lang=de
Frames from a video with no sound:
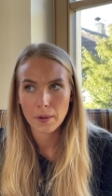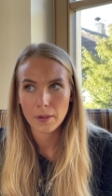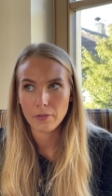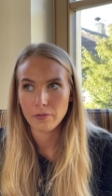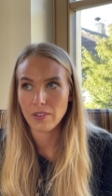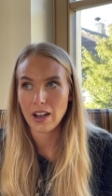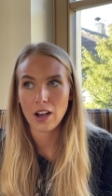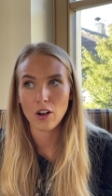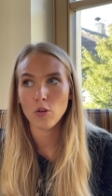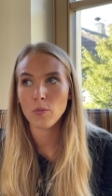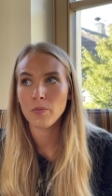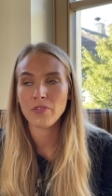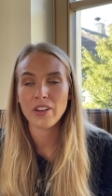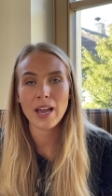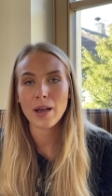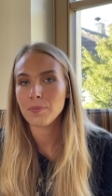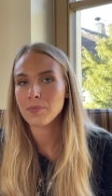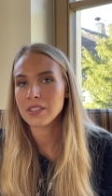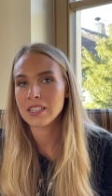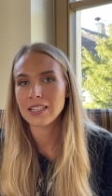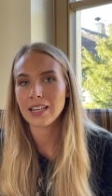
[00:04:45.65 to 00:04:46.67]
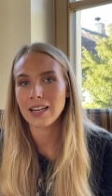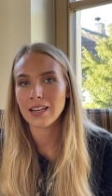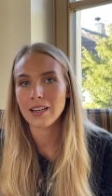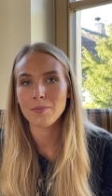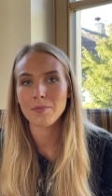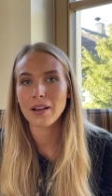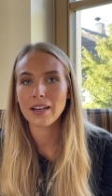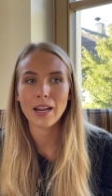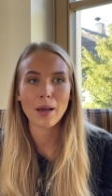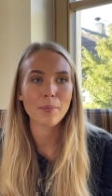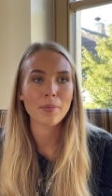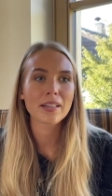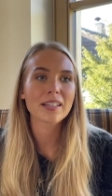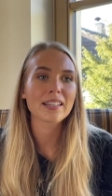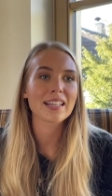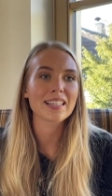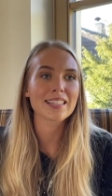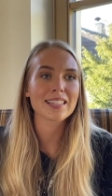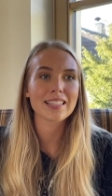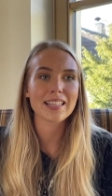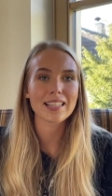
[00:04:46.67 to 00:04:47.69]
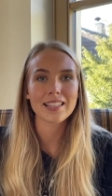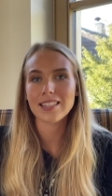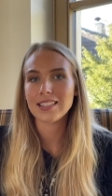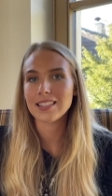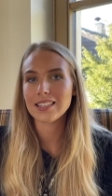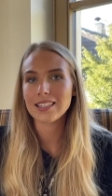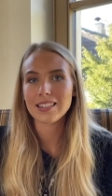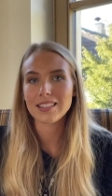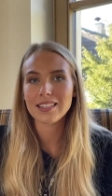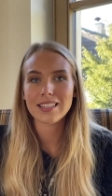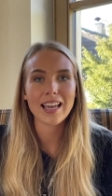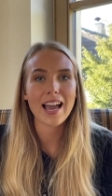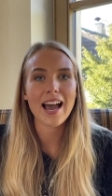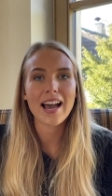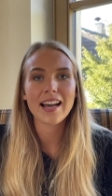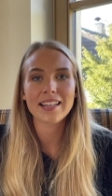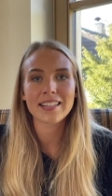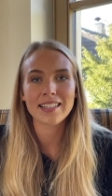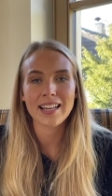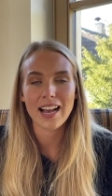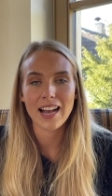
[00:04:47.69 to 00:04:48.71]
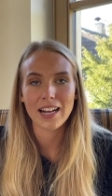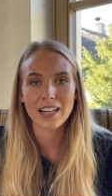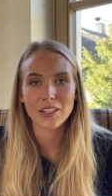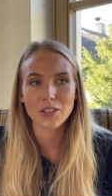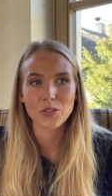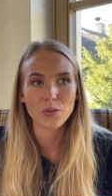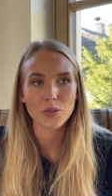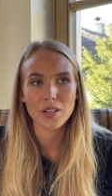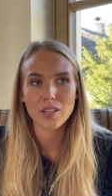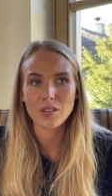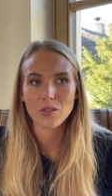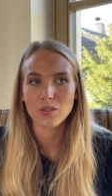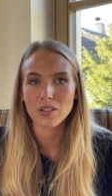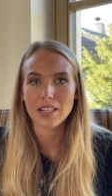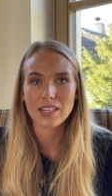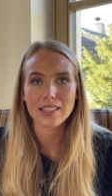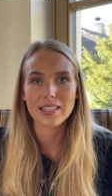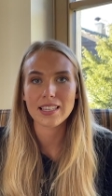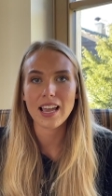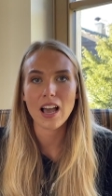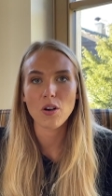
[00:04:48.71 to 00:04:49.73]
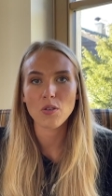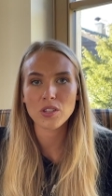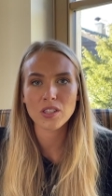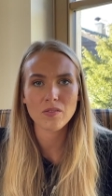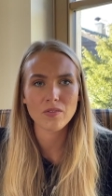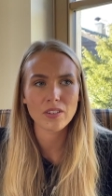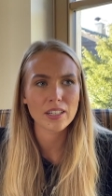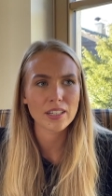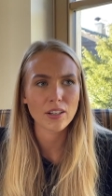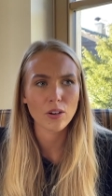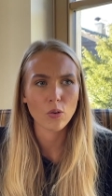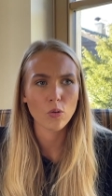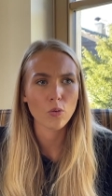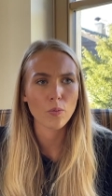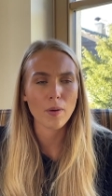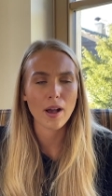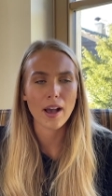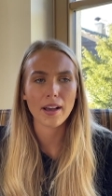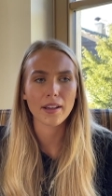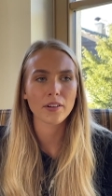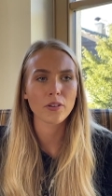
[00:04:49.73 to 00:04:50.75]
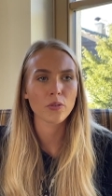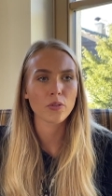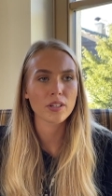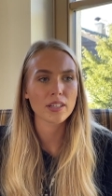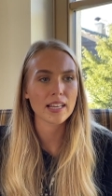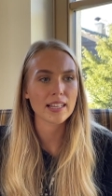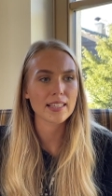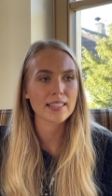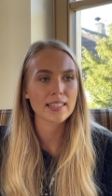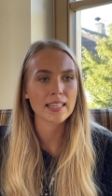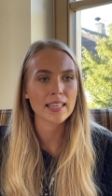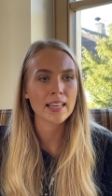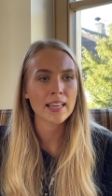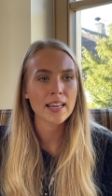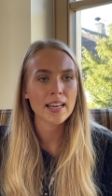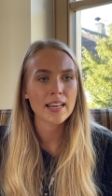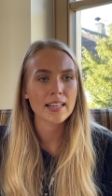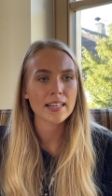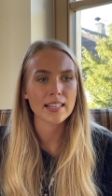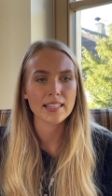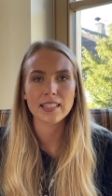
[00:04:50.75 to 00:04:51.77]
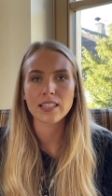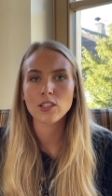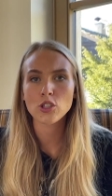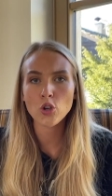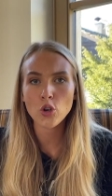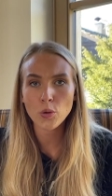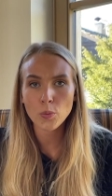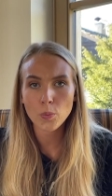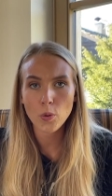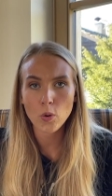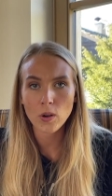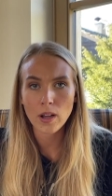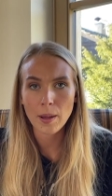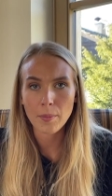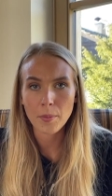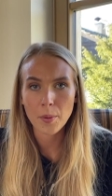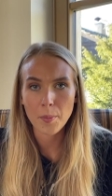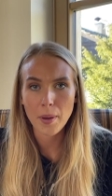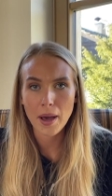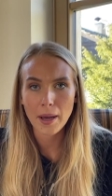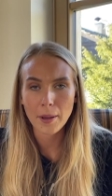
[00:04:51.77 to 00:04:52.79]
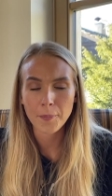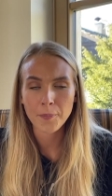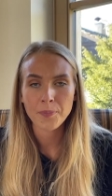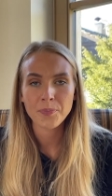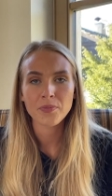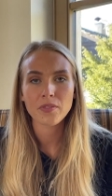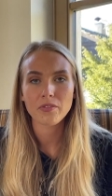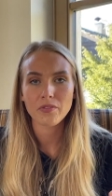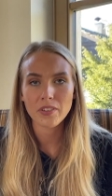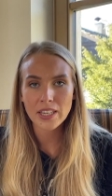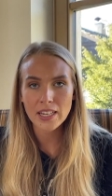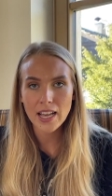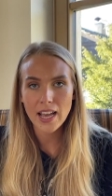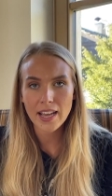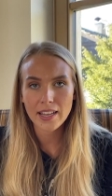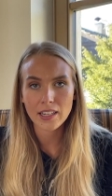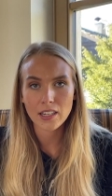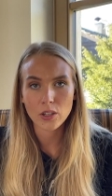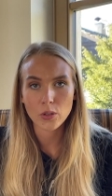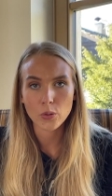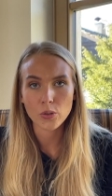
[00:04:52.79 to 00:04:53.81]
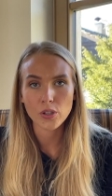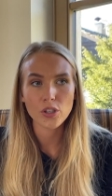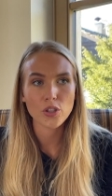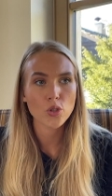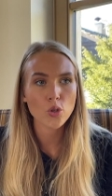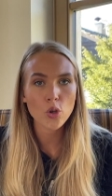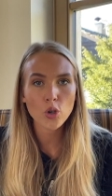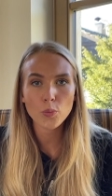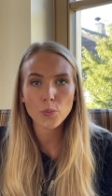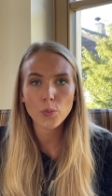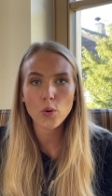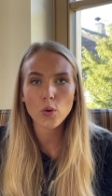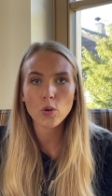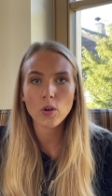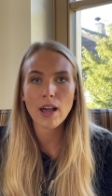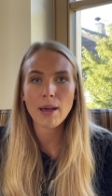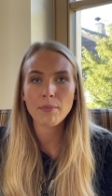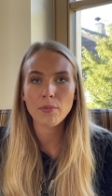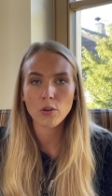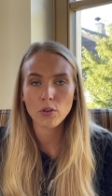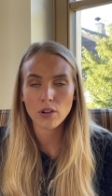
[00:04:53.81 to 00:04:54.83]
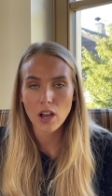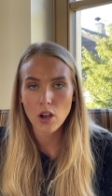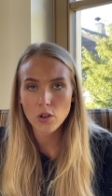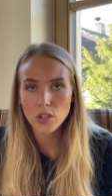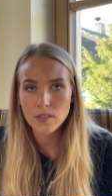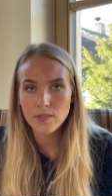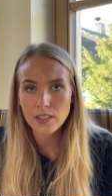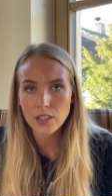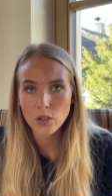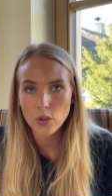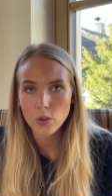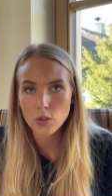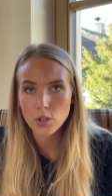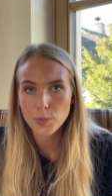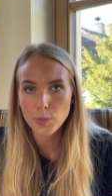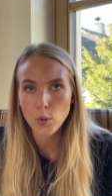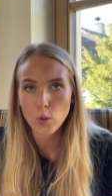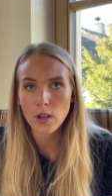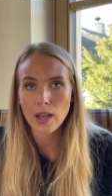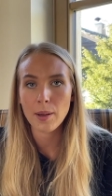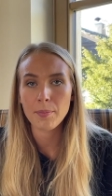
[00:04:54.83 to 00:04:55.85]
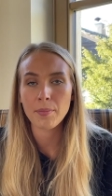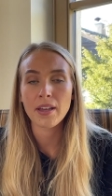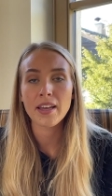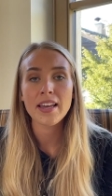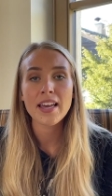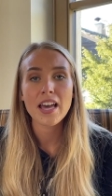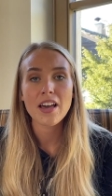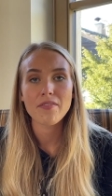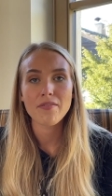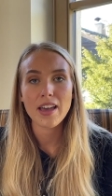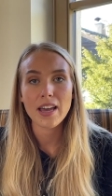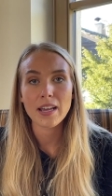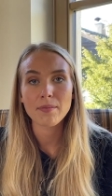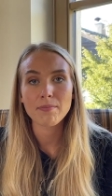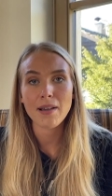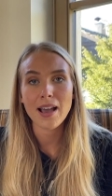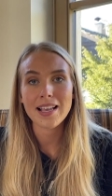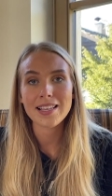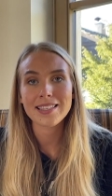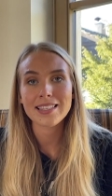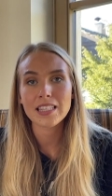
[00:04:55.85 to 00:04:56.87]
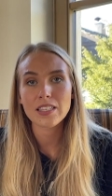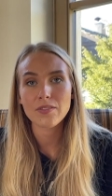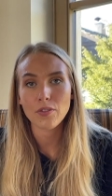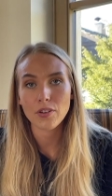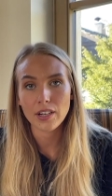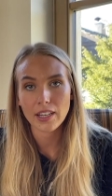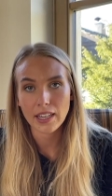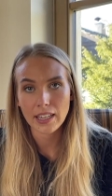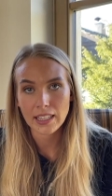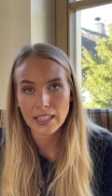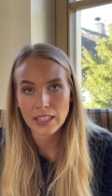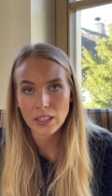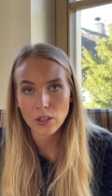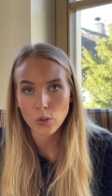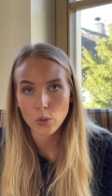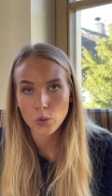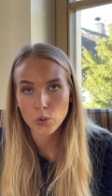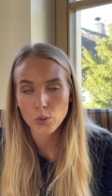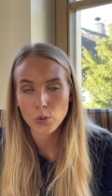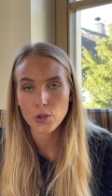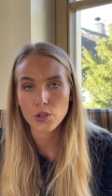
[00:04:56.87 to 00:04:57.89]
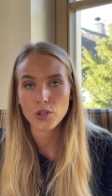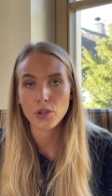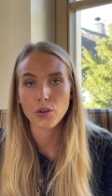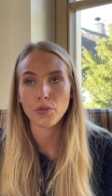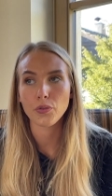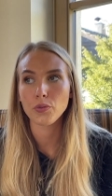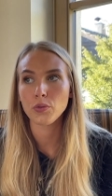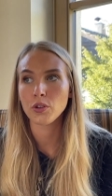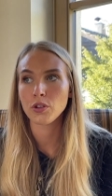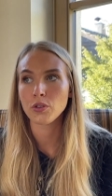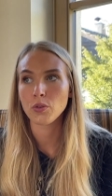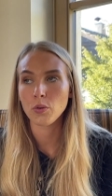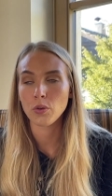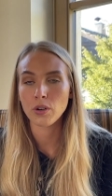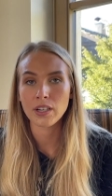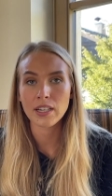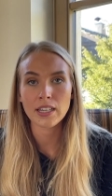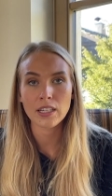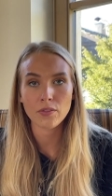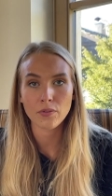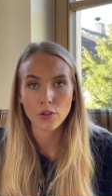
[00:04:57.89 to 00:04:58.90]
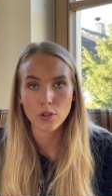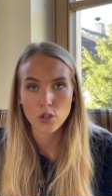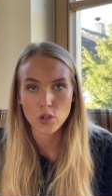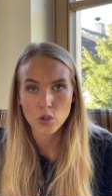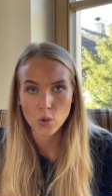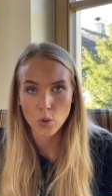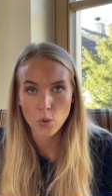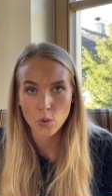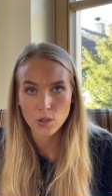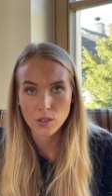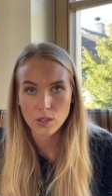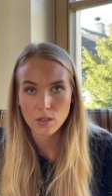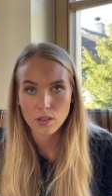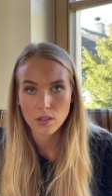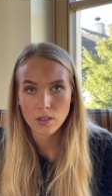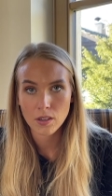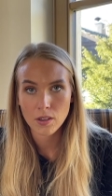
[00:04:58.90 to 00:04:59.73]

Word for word: Warum werben sie dann immer damit, dass das die Artenerhaltung ist und dass sie Auswilderung machen und dass sie, dass sie Zuchtprogramme machen? Wieder eine Lüge. Zuchtprogramme und Auswilderungsprogramme werden meistens von der Regierung durchgeführt und nicht von Zoos.